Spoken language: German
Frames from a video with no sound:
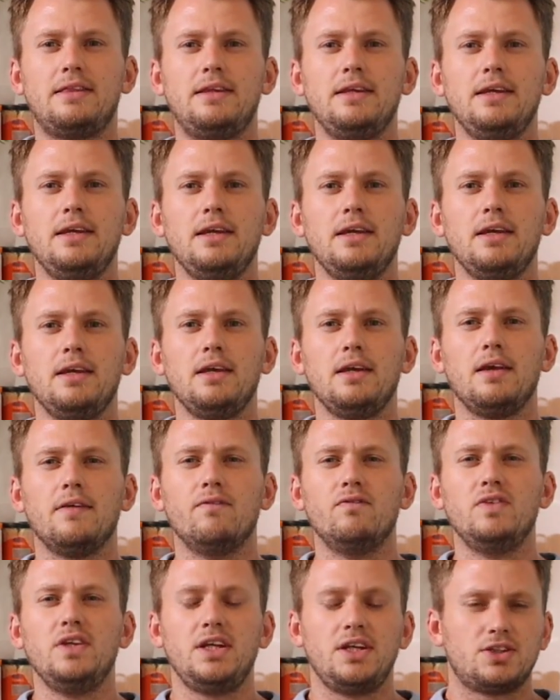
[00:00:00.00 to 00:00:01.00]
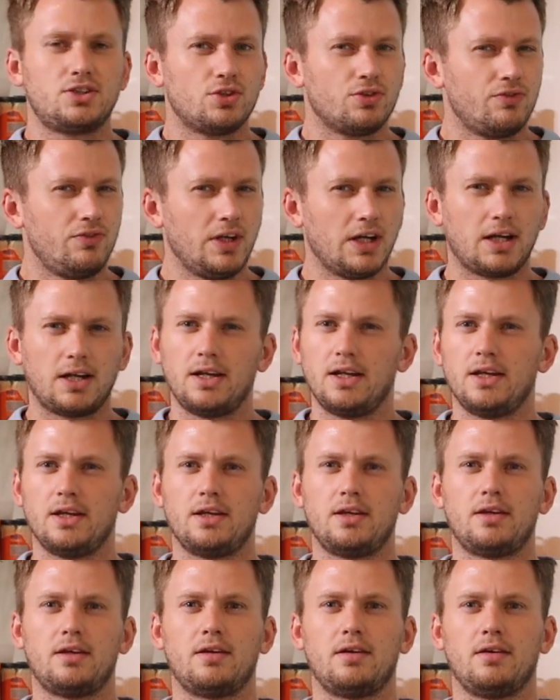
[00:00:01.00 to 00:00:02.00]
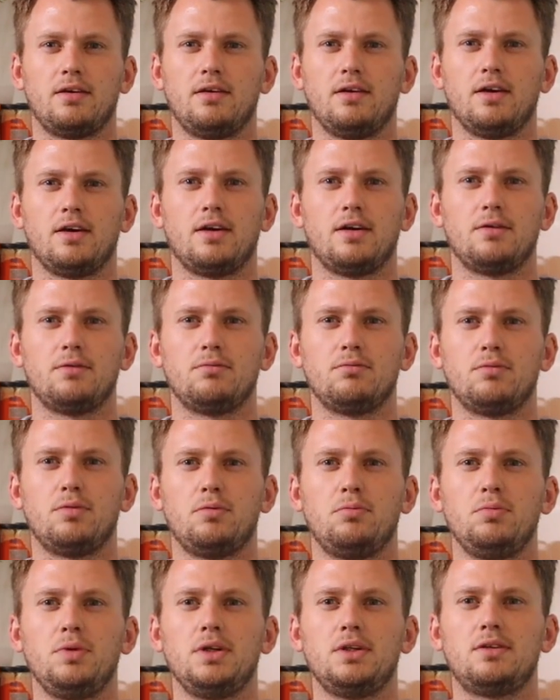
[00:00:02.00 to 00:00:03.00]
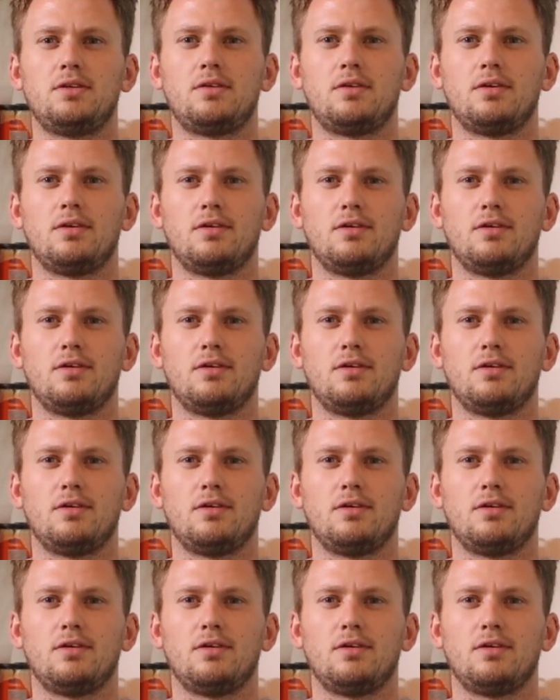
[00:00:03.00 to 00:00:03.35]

die nicht so wirklich ähm, mit